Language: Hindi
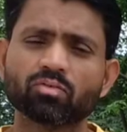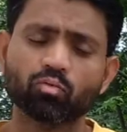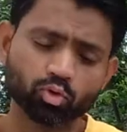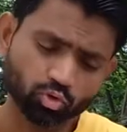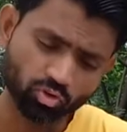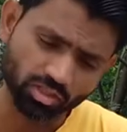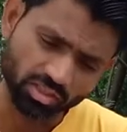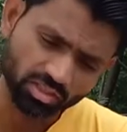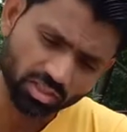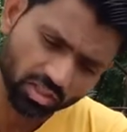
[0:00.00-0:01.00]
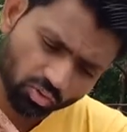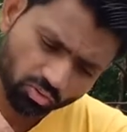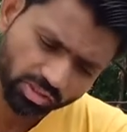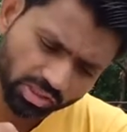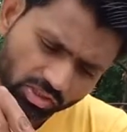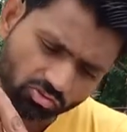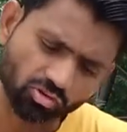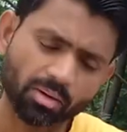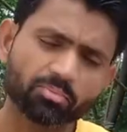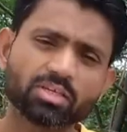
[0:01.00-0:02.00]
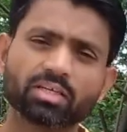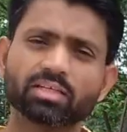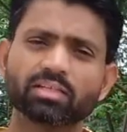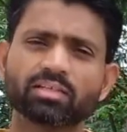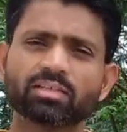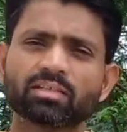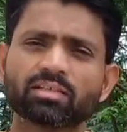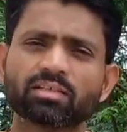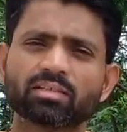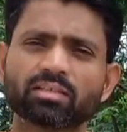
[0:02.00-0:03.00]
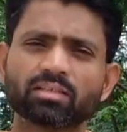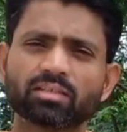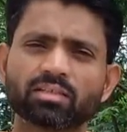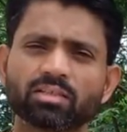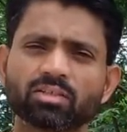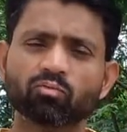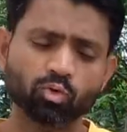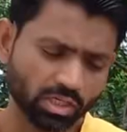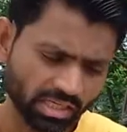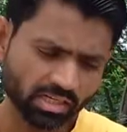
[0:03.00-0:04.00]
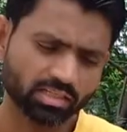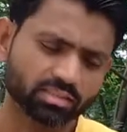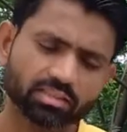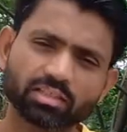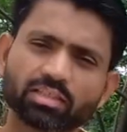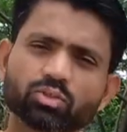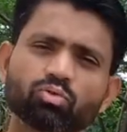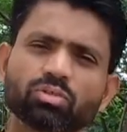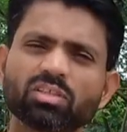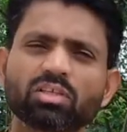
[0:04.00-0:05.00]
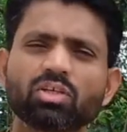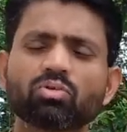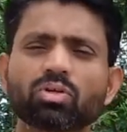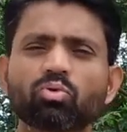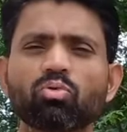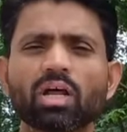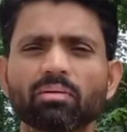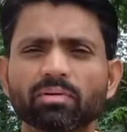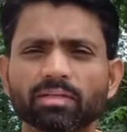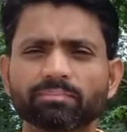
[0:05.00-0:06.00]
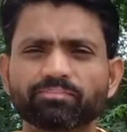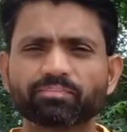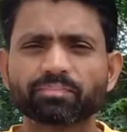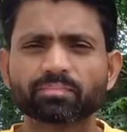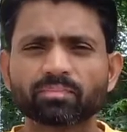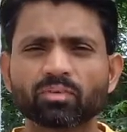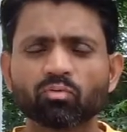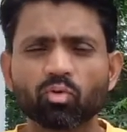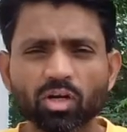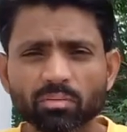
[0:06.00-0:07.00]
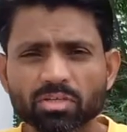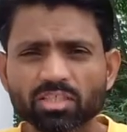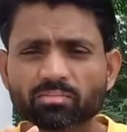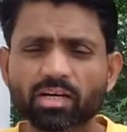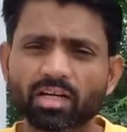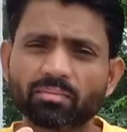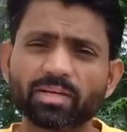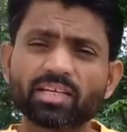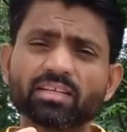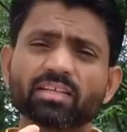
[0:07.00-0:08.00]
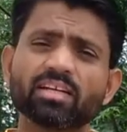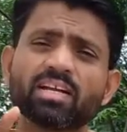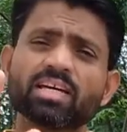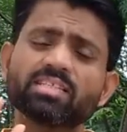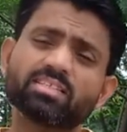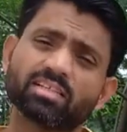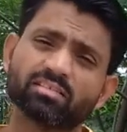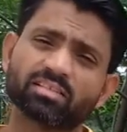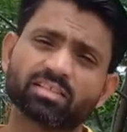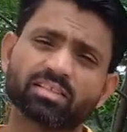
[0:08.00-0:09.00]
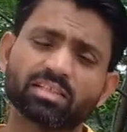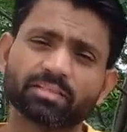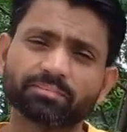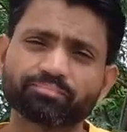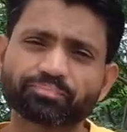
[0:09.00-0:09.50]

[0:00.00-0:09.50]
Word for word: वो जो इंद्रियों के स्वामी है वो नहीं कर सकते हैं जो इंद्रियों के गुलाम हैं वो कभी इस मार्ग पे नहीं चल सकते हैं